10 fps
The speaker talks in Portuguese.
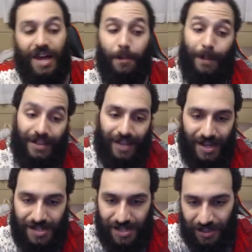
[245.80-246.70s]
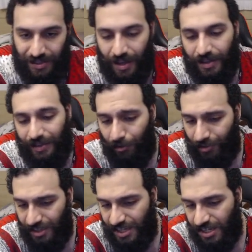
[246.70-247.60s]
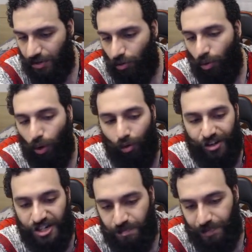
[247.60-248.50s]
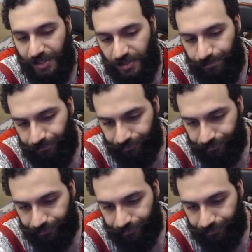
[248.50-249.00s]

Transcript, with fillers: É bem interessante. Talvez seja um overspeed,